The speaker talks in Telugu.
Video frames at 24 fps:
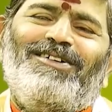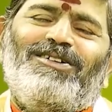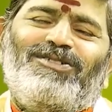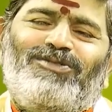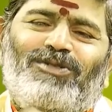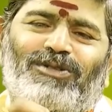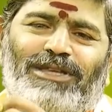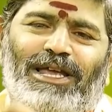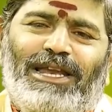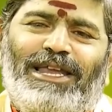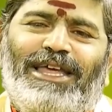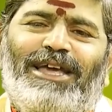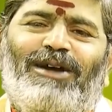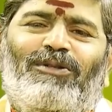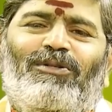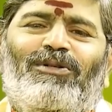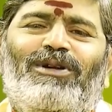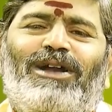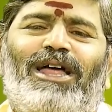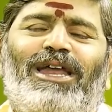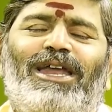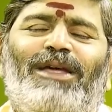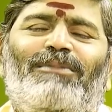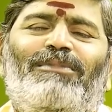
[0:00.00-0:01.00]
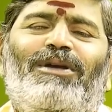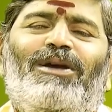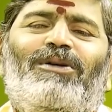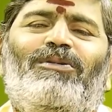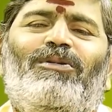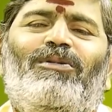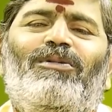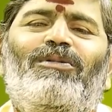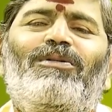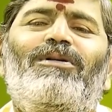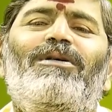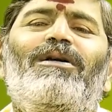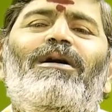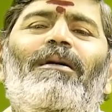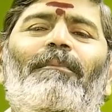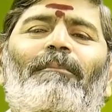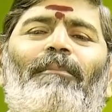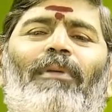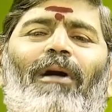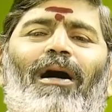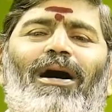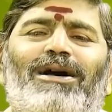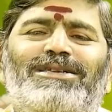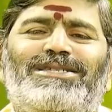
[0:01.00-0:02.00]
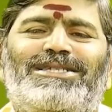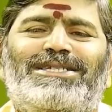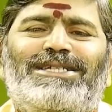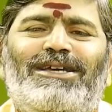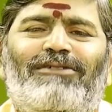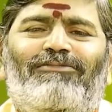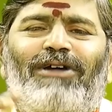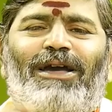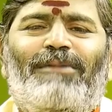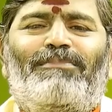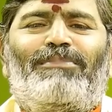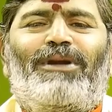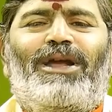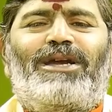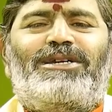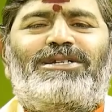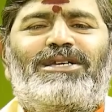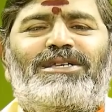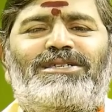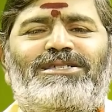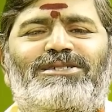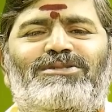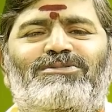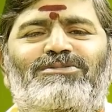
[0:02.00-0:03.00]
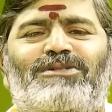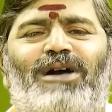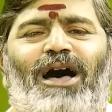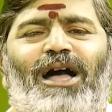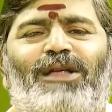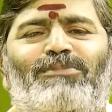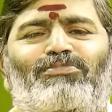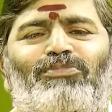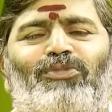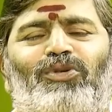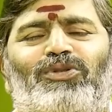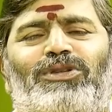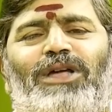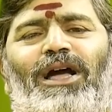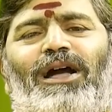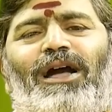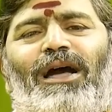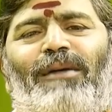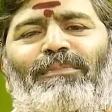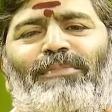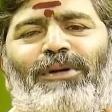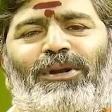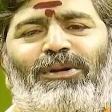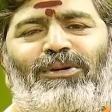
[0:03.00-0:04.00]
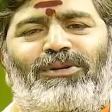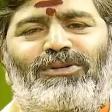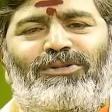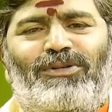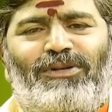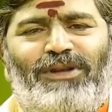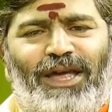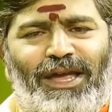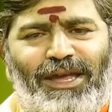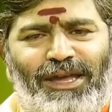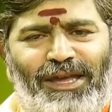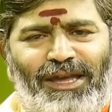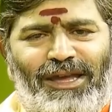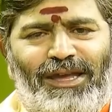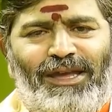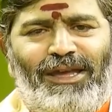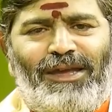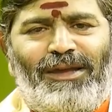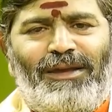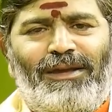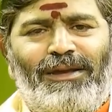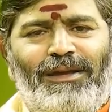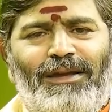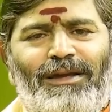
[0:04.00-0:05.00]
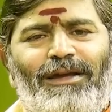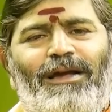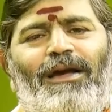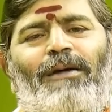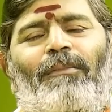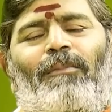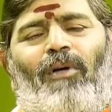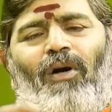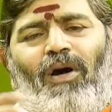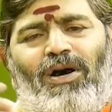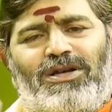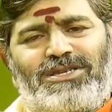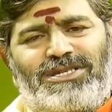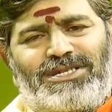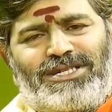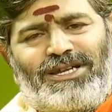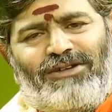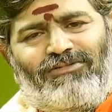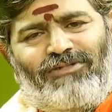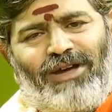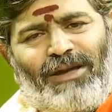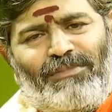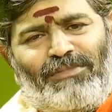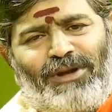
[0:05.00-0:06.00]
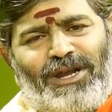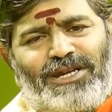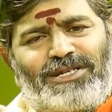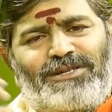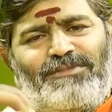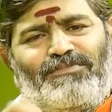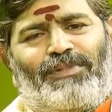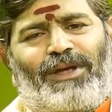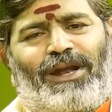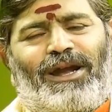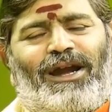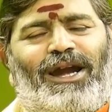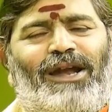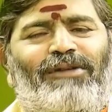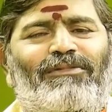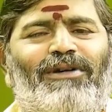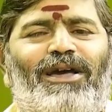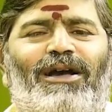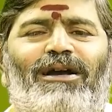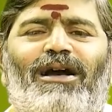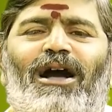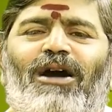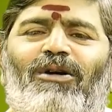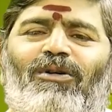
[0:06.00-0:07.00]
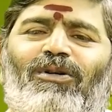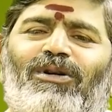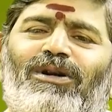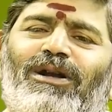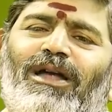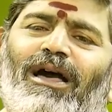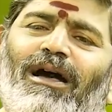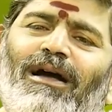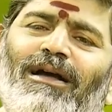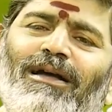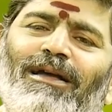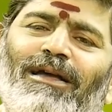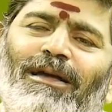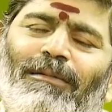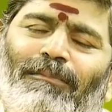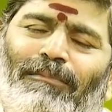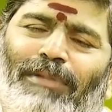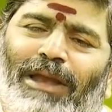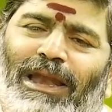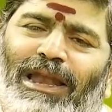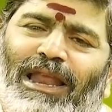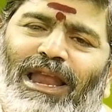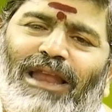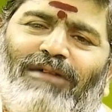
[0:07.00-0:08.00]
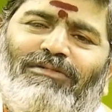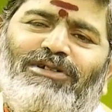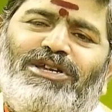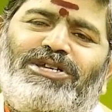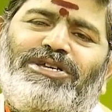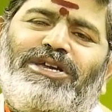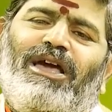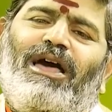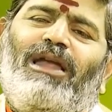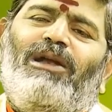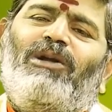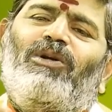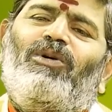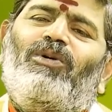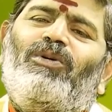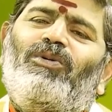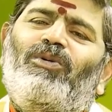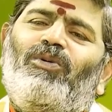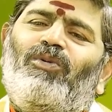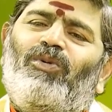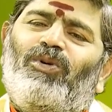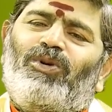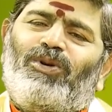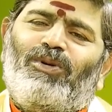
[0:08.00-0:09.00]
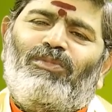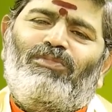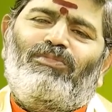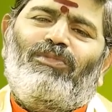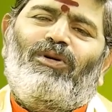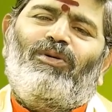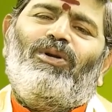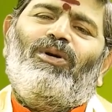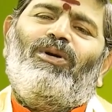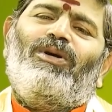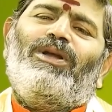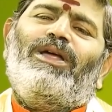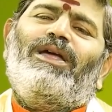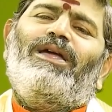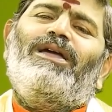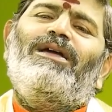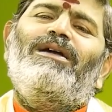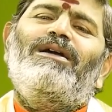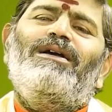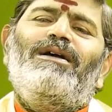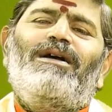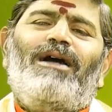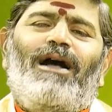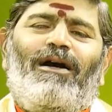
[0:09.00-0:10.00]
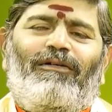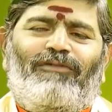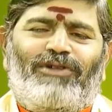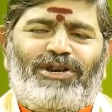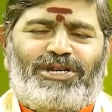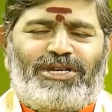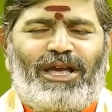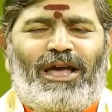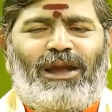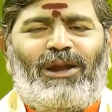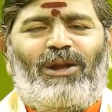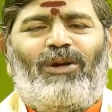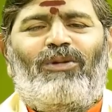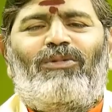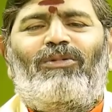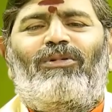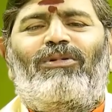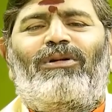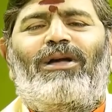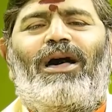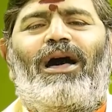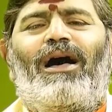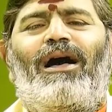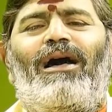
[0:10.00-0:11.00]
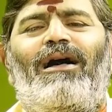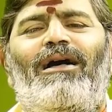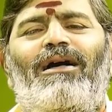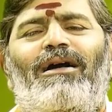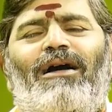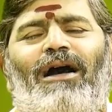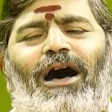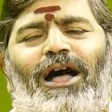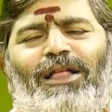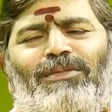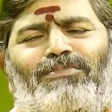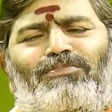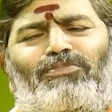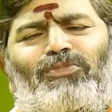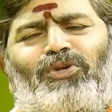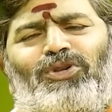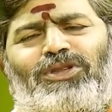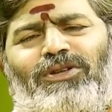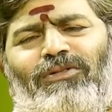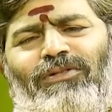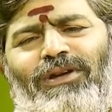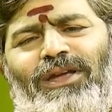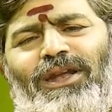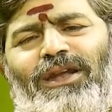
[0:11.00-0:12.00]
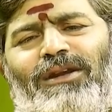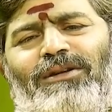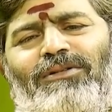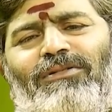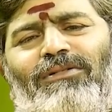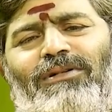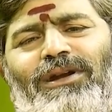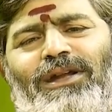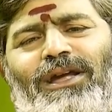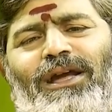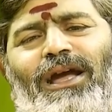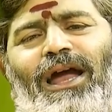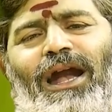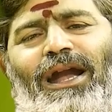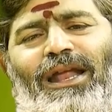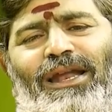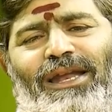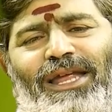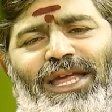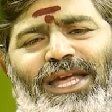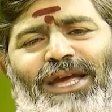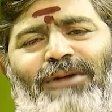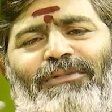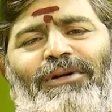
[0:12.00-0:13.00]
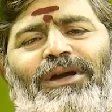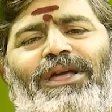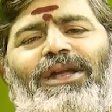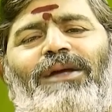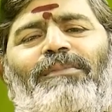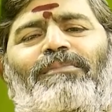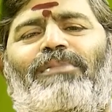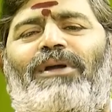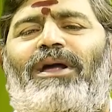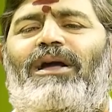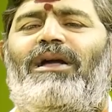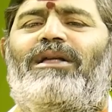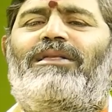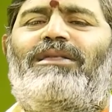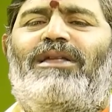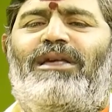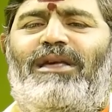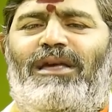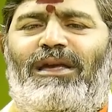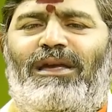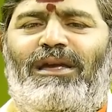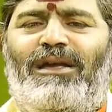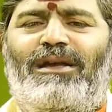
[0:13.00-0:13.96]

సో తెలియకుండానే మీకు పాజిటివ్ వైబ్రేషన్స్ అద్భుతంగా పెరుగుతున్నాయి పాజిటివ్ వైబ్రేషన్ పెరగడమే కాకుండా పిల్లల విషయాల్లోనూ కుటుంబంలోని విషయాల్లో కూడా అద్భుతమైనటువంటి గణనీయమైన ప్రగతి